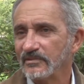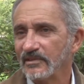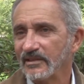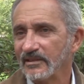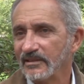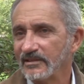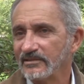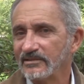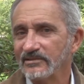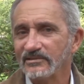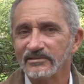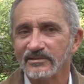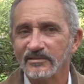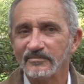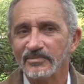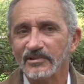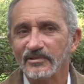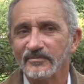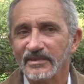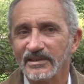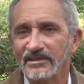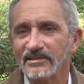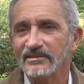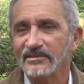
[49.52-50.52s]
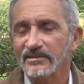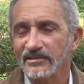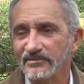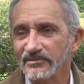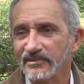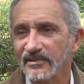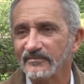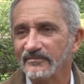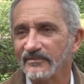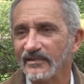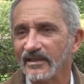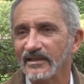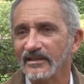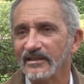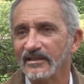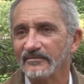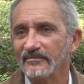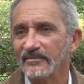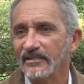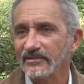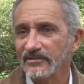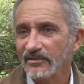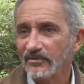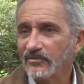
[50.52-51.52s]
ela diz simplesmente que não tem vaga,
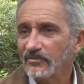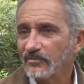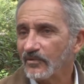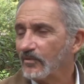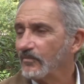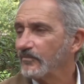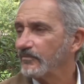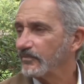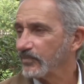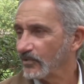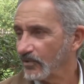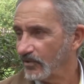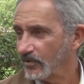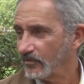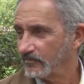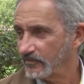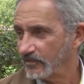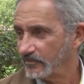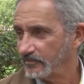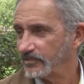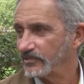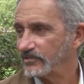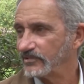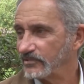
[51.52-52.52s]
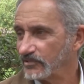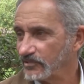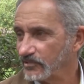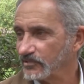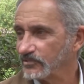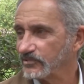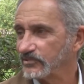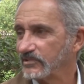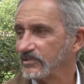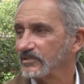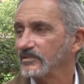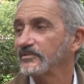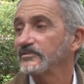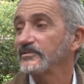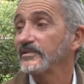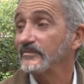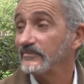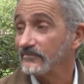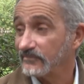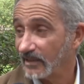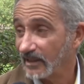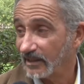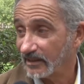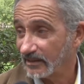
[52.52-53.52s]
mas não comprova para o idoso que não tem
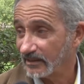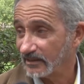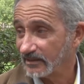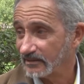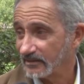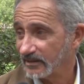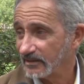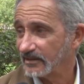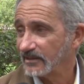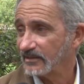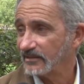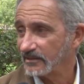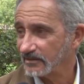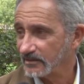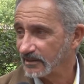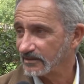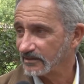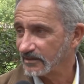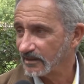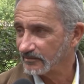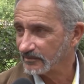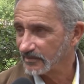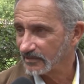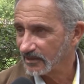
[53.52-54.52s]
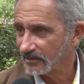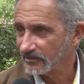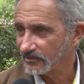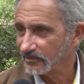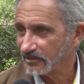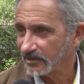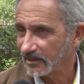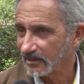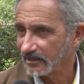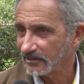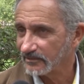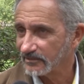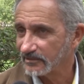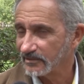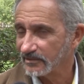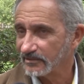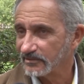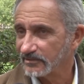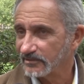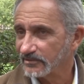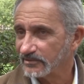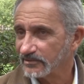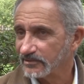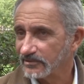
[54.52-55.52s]
vaga naquele determinado horário que ele
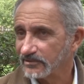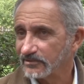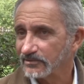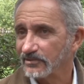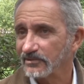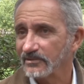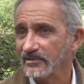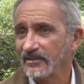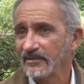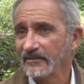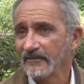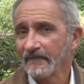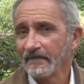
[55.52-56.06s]
solicitou.